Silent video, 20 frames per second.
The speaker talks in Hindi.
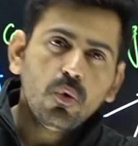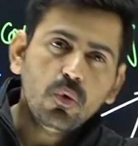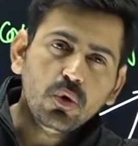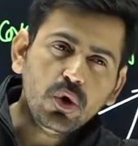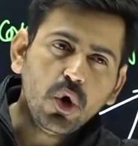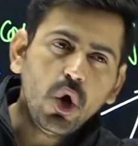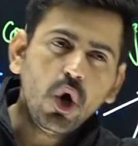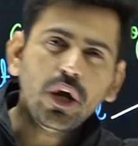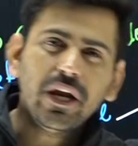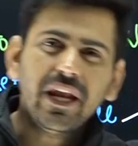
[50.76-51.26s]

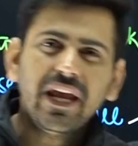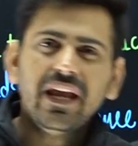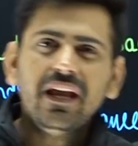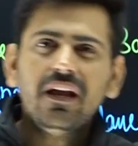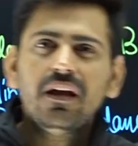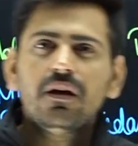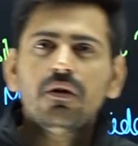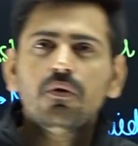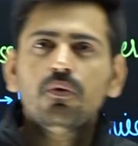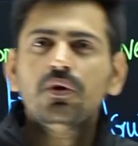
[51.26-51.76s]
उन्होंने
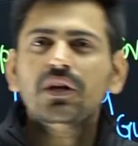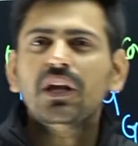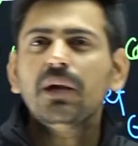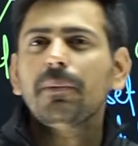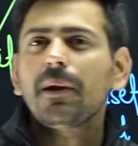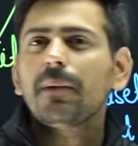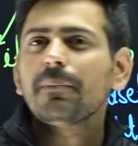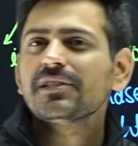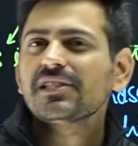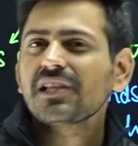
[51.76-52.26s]
उनकी
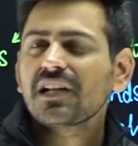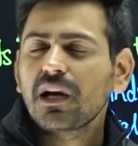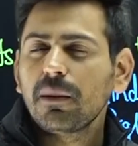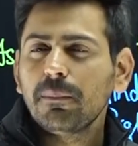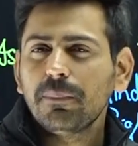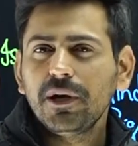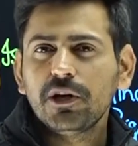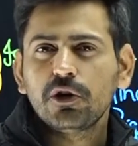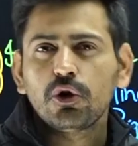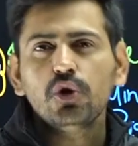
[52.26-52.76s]
प्रिपरेशन
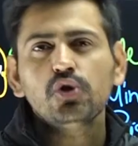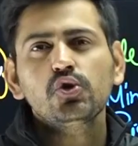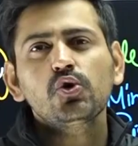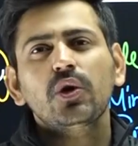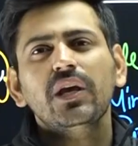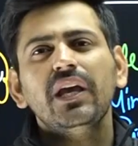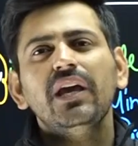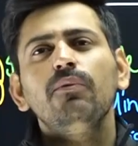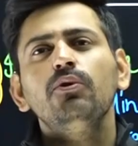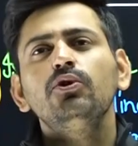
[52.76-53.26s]
कंप्लीट हो
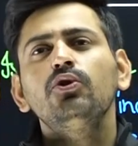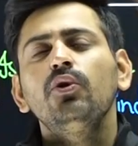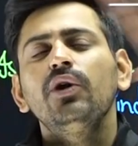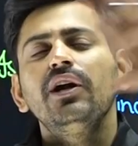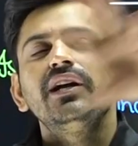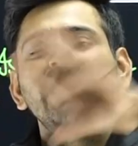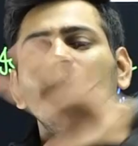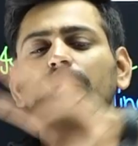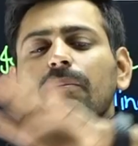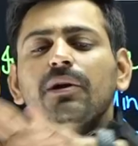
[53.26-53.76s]
चुकी है वो
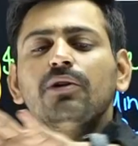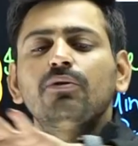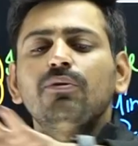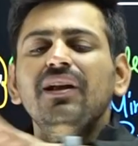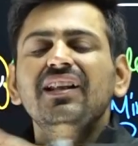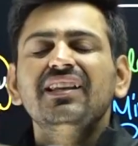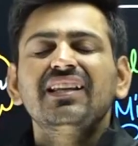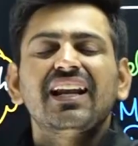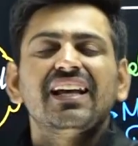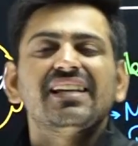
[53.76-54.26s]
थोड़े टाइम में
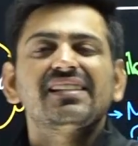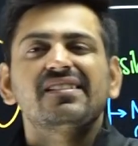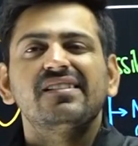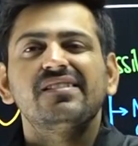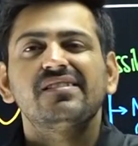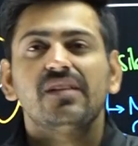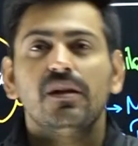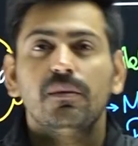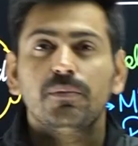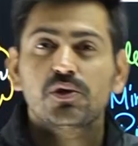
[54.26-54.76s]
ट्वेल्थ क्लास का
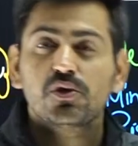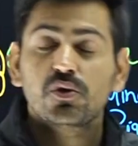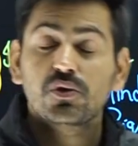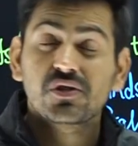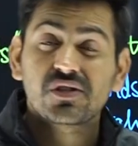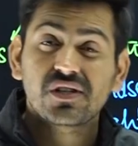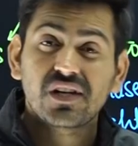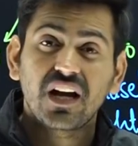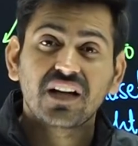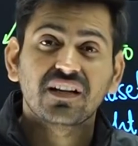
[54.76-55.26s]
सिलेबस वो
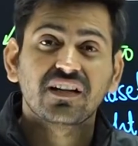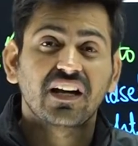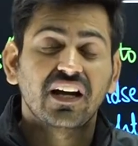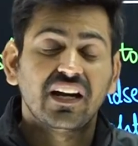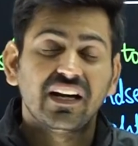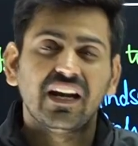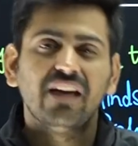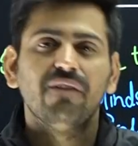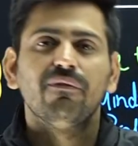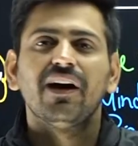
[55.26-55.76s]
स्टार्ट
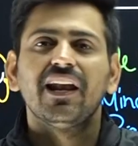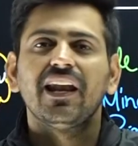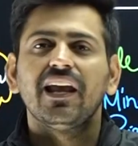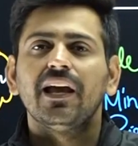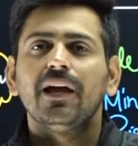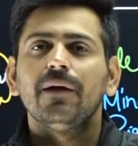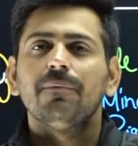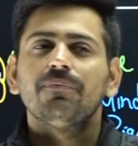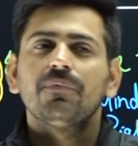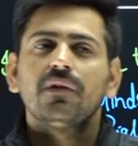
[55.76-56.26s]
करने वाले
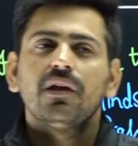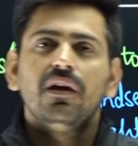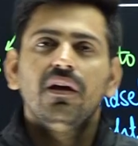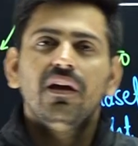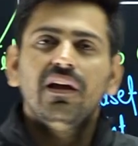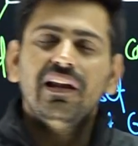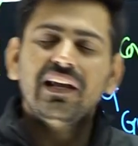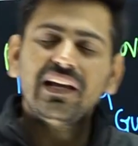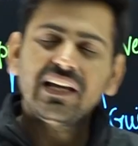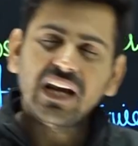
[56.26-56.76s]
हैं
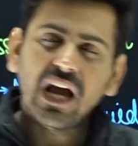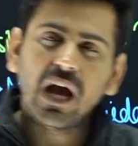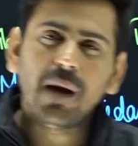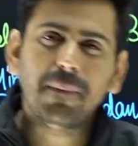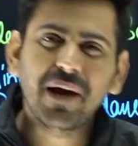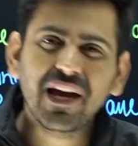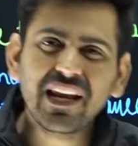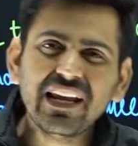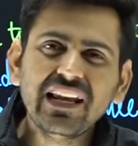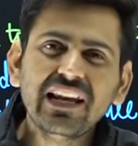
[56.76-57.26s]
लेकिन
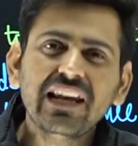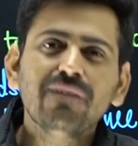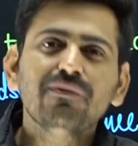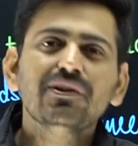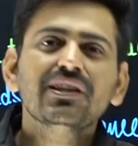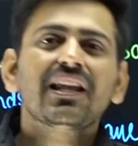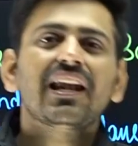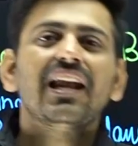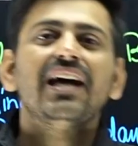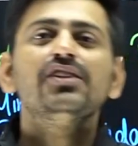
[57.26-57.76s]
हमारी
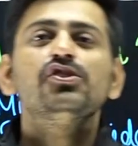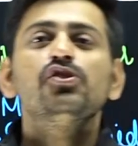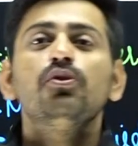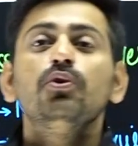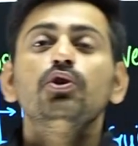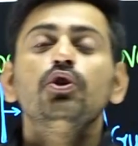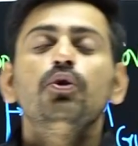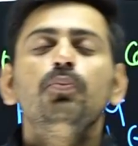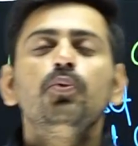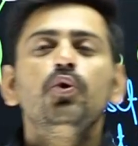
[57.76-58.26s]
इलेवंथ क्लास जो
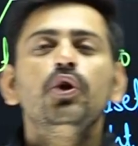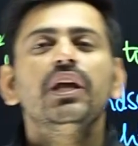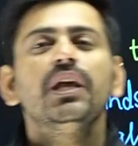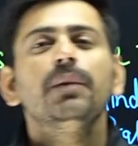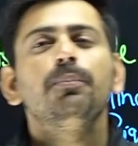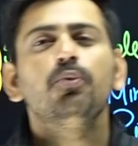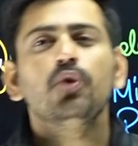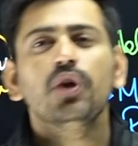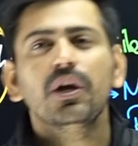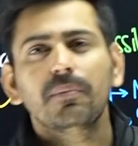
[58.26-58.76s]
वो तो पूरी की
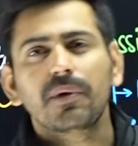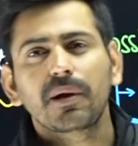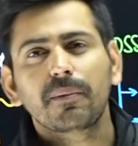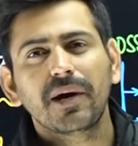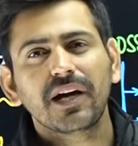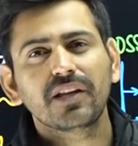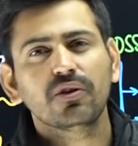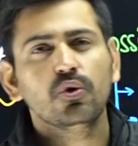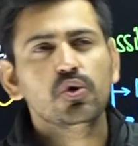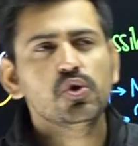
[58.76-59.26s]
पूरी
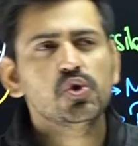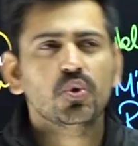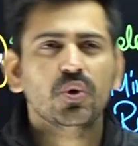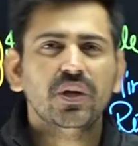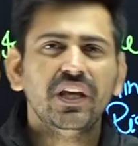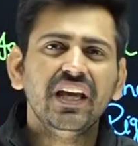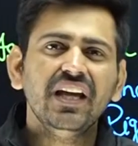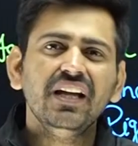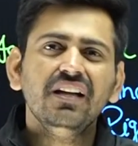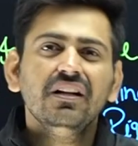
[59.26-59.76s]
बर्बाद हो
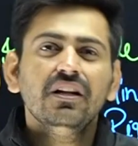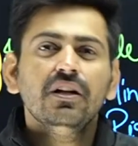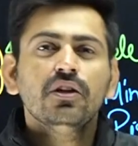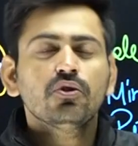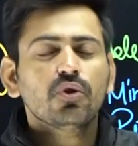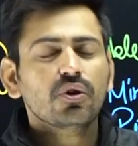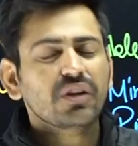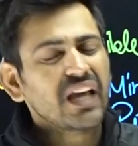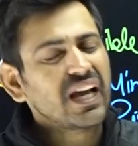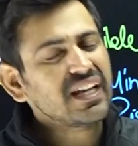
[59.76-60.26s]
चुकी है
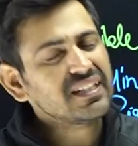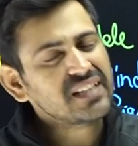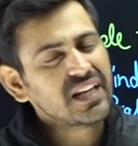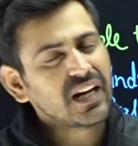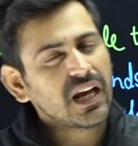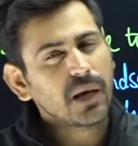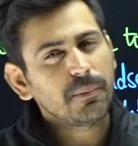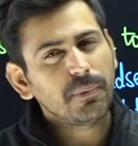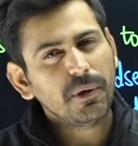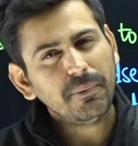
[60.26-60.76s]
तो क्या सर
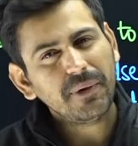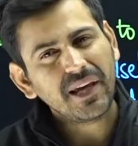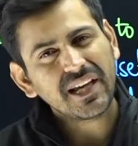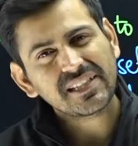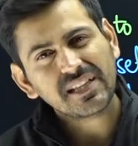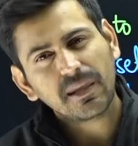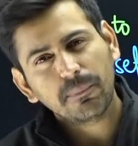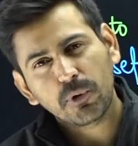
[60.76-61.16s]
अभी भी ऐसा